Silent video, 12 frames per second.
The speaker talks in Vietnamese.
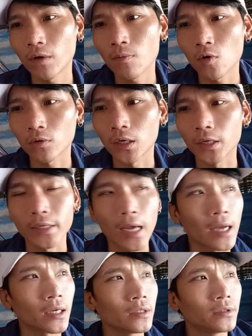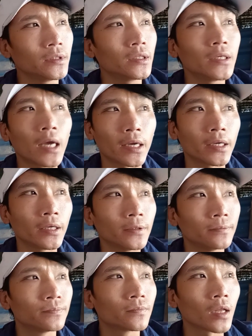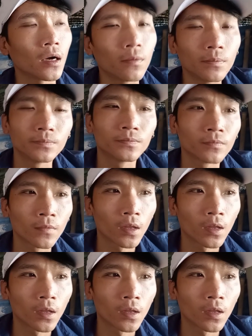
với một thời gian như vậy không